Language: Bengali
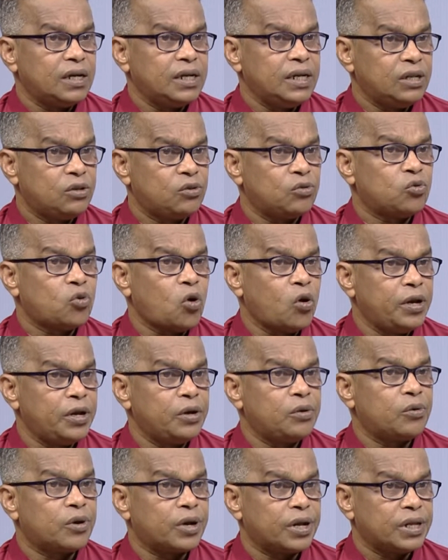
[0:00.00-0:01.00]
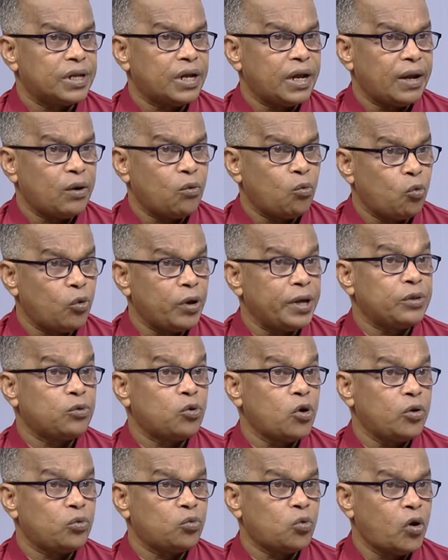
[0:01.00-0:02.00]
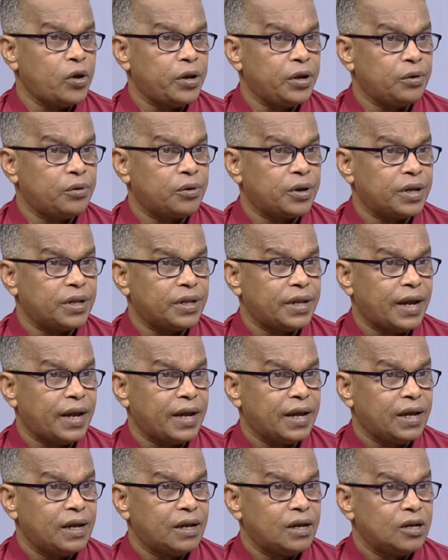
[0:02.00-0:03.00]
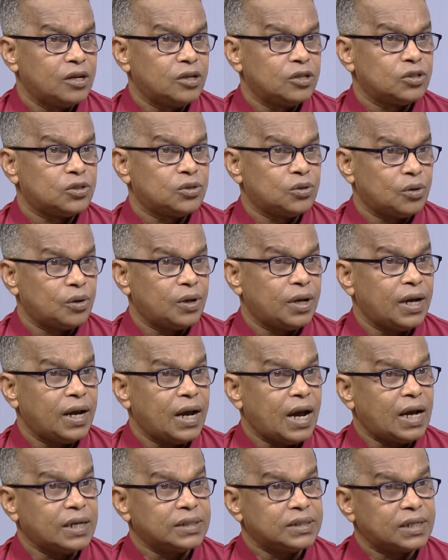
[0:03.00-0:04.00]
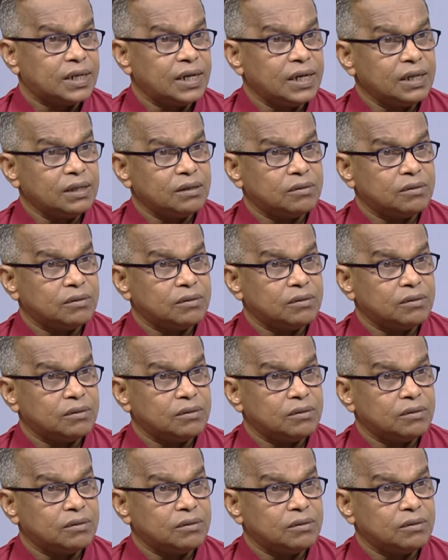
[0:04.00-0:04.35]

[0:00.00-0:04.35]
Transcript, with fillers: ই তৈরি করে দেয় ওয়ে তৈরি করে দেয় আচ্ছা। আজকে